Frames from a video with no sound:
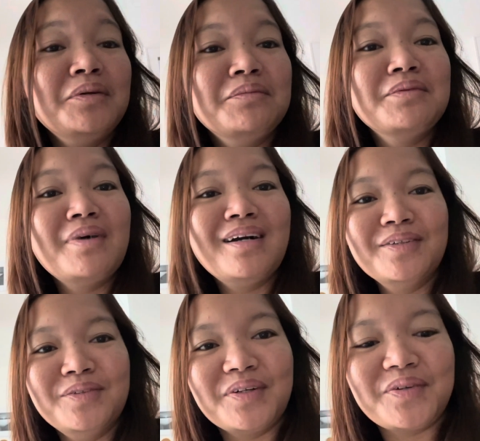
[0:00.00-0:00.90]

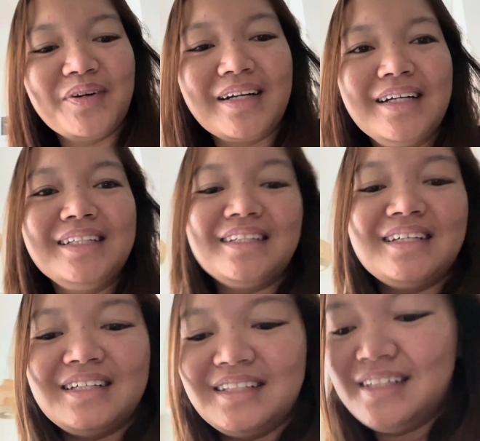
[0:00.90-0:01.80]
Pumangon ako agad.
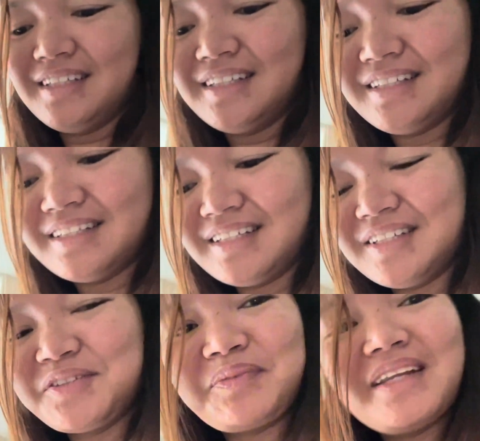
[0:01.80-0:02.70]

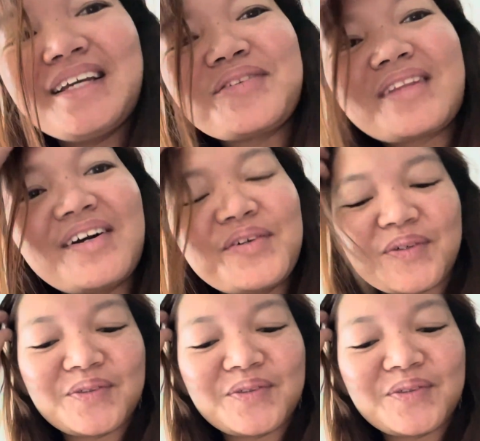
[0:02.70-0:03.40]
Ito pala yung taho